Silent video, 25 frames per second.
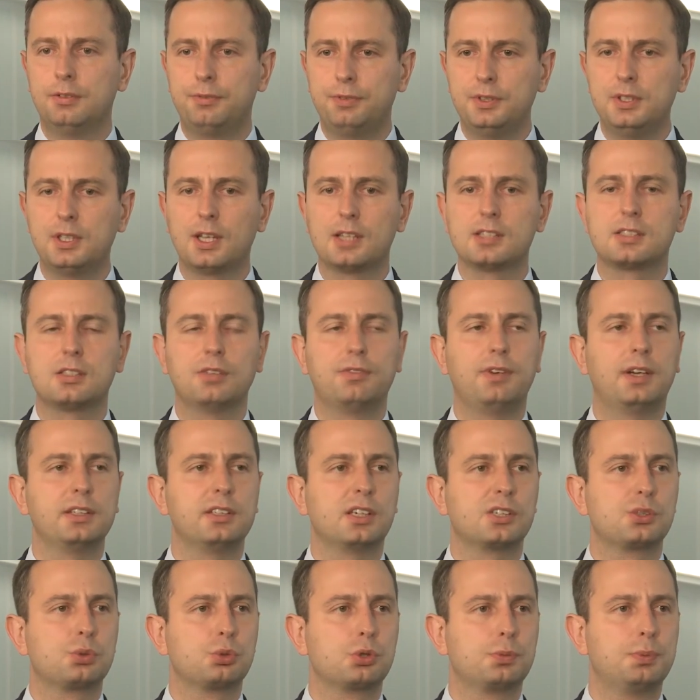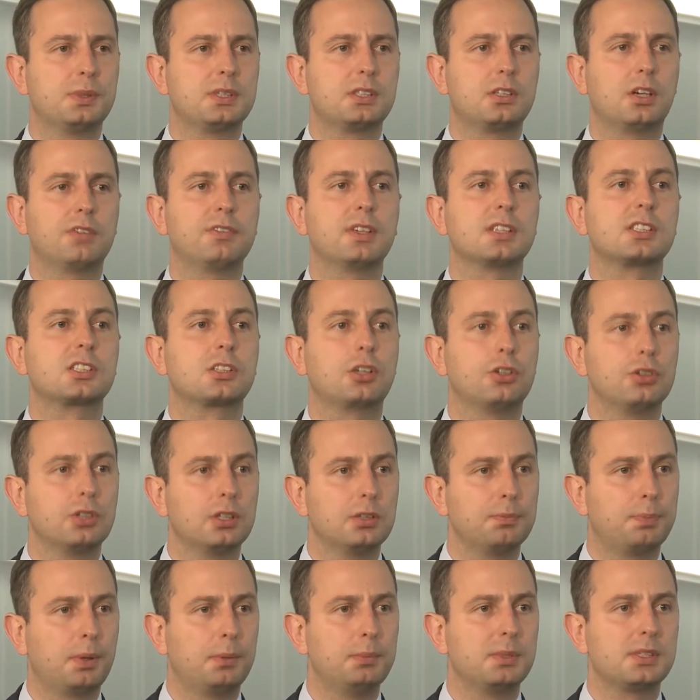finansowania służby zdrowia? Skąd
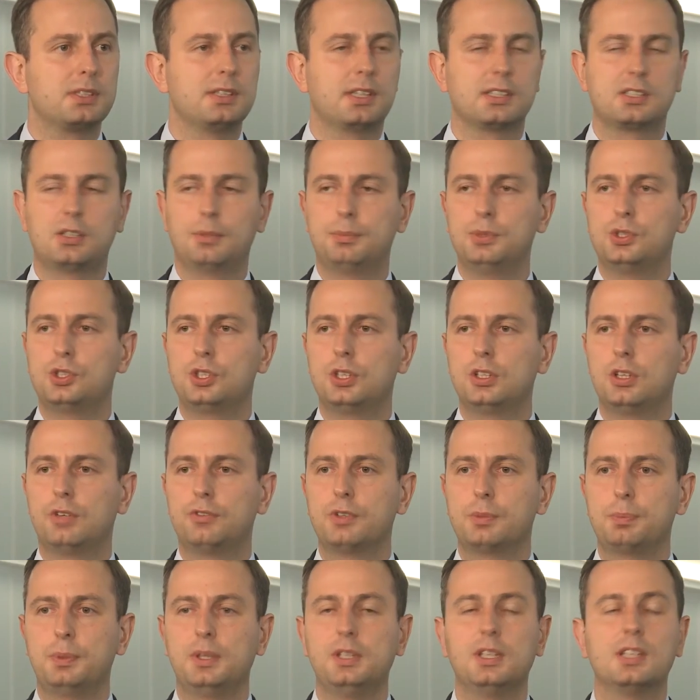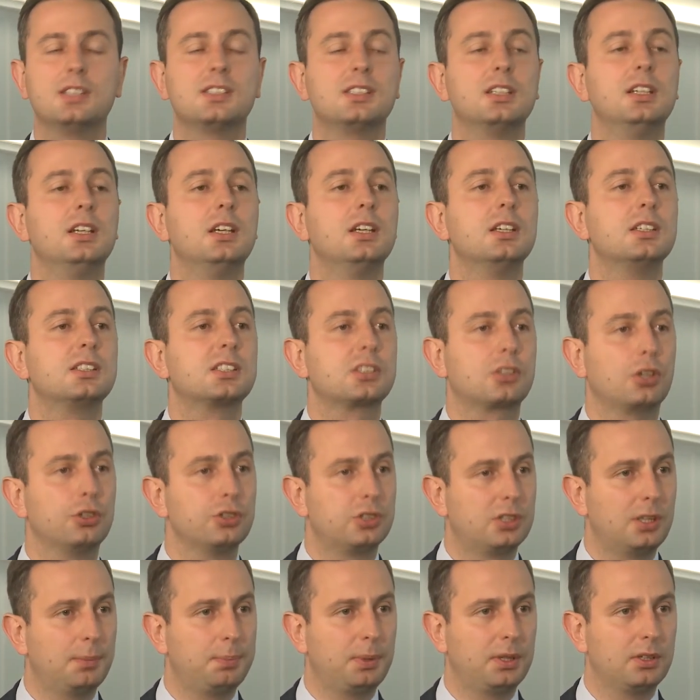ten pomysł na zdobycie nowych pieniędzy?
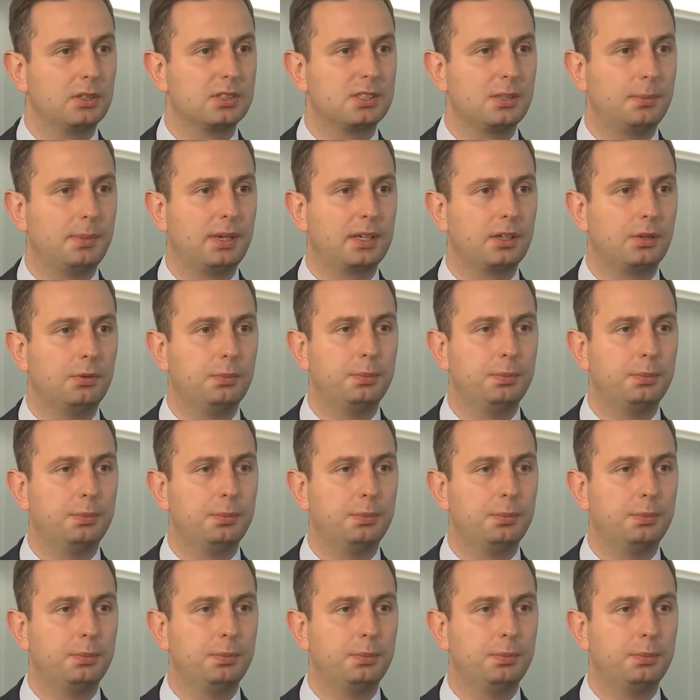Skąd te pieniądze mają